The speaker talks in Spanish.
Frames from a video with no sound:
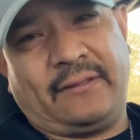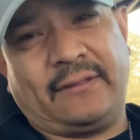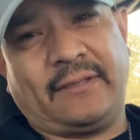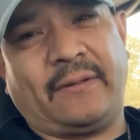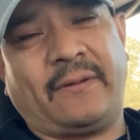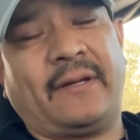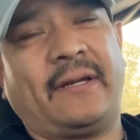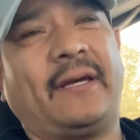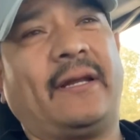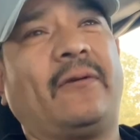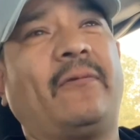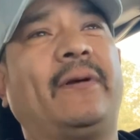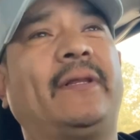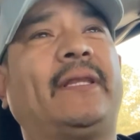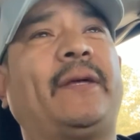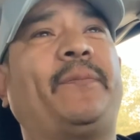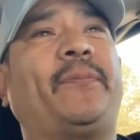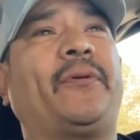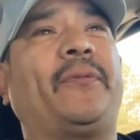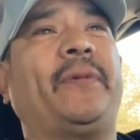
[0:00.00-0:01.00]
se van a dar
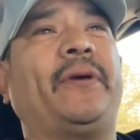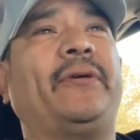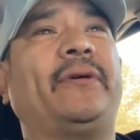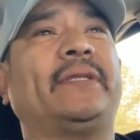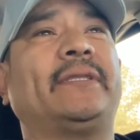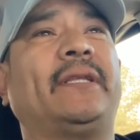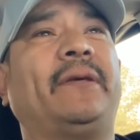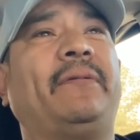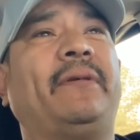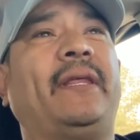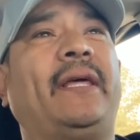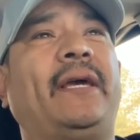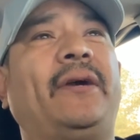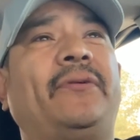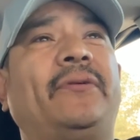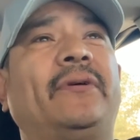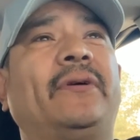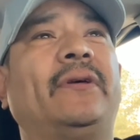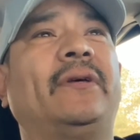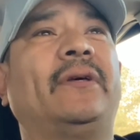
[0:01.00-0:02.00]
cuenta por medio de este video,